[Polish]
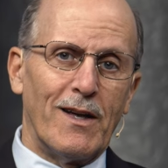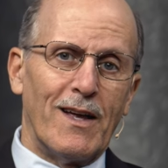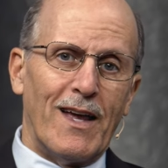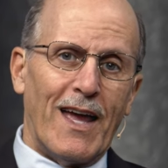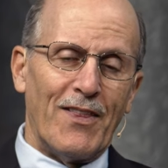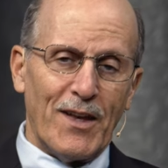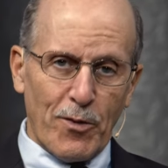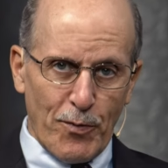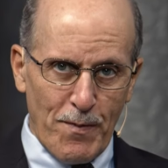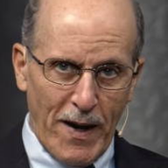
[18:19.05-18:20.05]
w Egipcie i
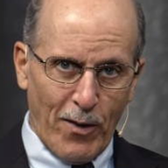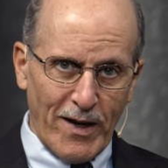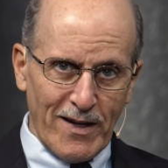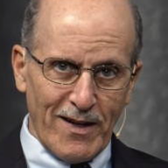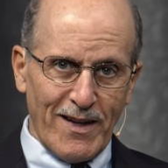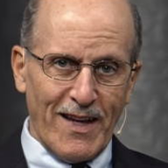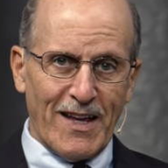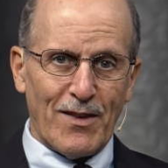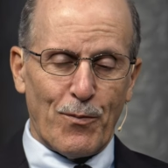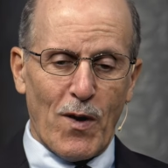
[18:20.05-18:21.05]
pogrzebany w ziemi
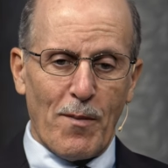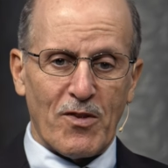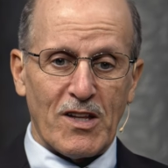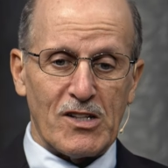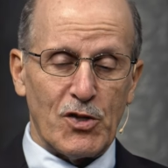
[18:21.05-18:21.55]
obiecanej.